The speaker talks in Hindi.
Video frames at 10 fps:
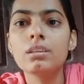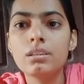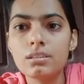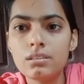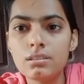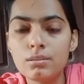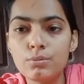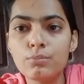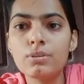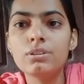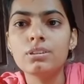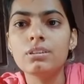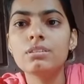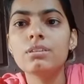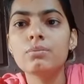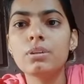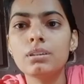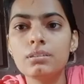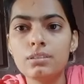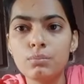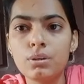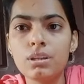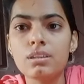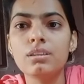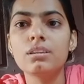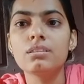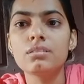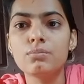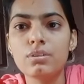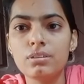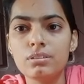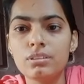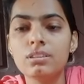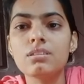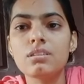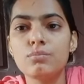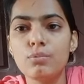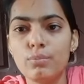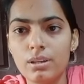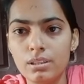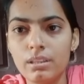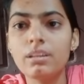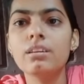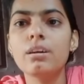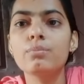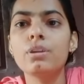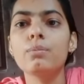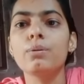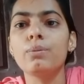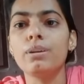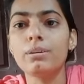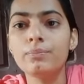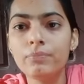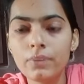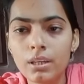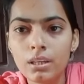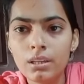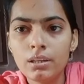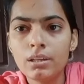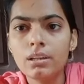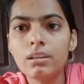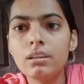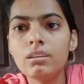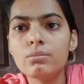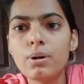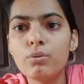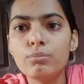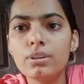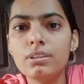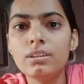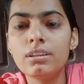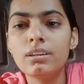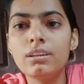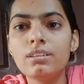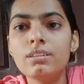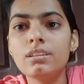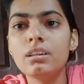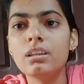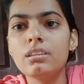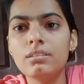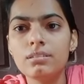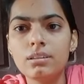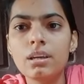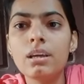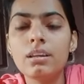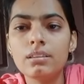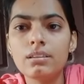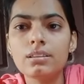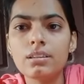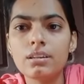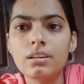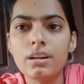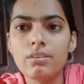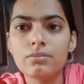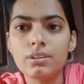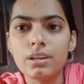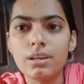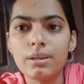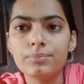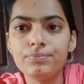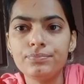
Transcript: कि किसी शिफ्ट में जी एस टफ था किसी में हिंदी किसी में रीजनिंग किसी में मैथ लेकिन टफ था पेपर ना लेकिन इस बार उम्मीद इतनी नहीं थी कि इतनी इतना ज़्यादा कट ऑफ जाएगा